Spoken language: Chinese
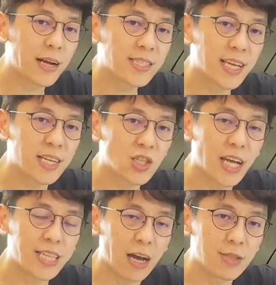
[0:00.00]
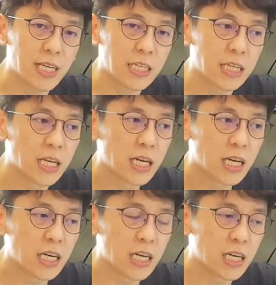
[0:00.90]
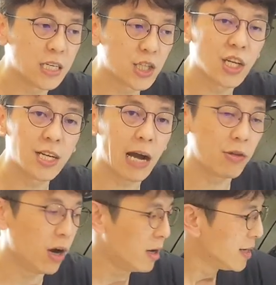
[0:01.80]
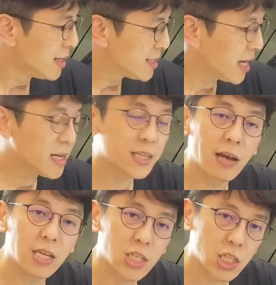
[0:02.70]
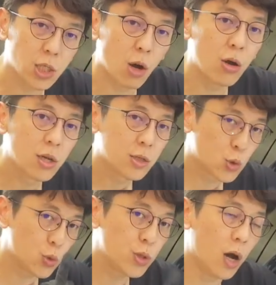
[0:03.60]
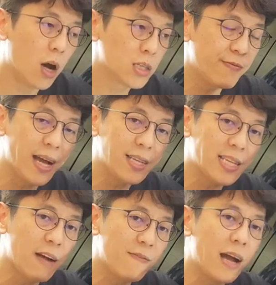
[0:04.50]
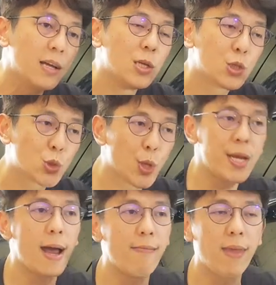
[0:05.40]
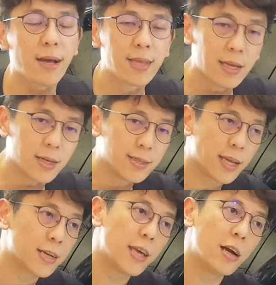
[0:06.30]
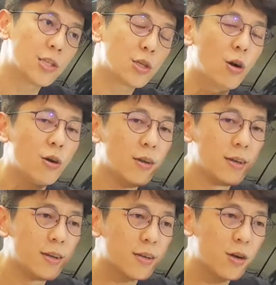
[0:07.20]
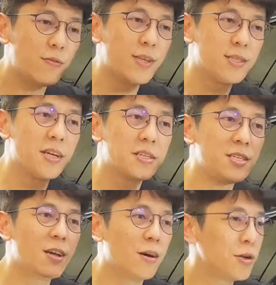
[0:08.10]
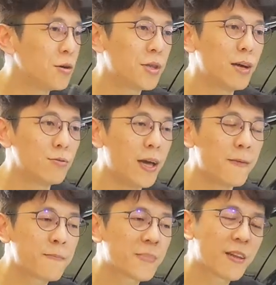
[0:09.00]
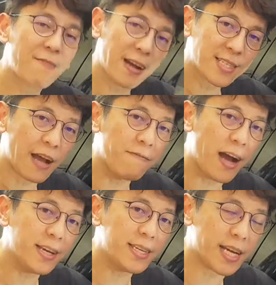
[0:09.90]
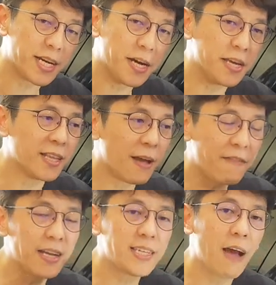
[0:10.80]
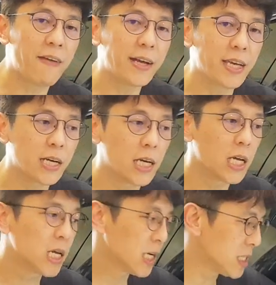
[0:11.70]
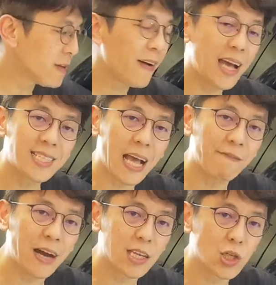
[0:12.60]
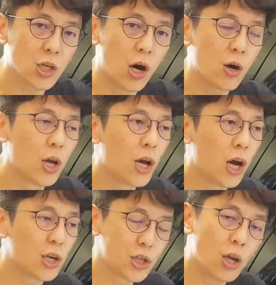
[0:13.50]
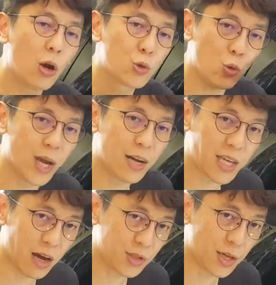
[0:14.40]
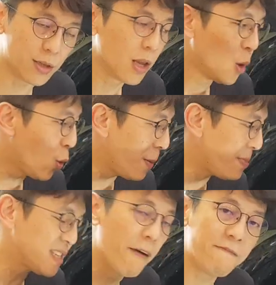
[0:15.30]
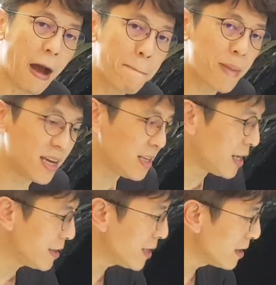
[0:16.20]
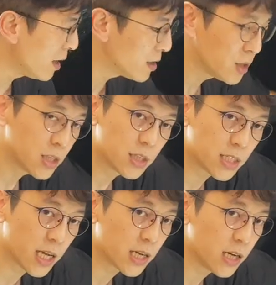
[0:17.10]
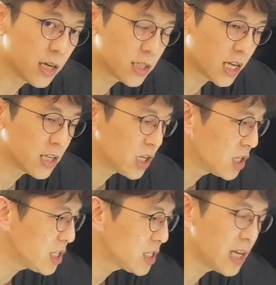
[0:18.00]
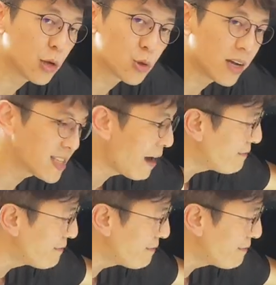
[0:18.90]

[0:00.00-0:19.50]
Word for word: 方这个是在调整呃车高的哈，这个调整机构注意哦哈，是放在上方，虽然呐它的这个调整机构。o 尔 f 的车系哈，六代五代放上方也可以，那放下方也可以。可是放在上方的时候，呃，日后如果要调整会比较方便一点点哈。这个这个车系是要装上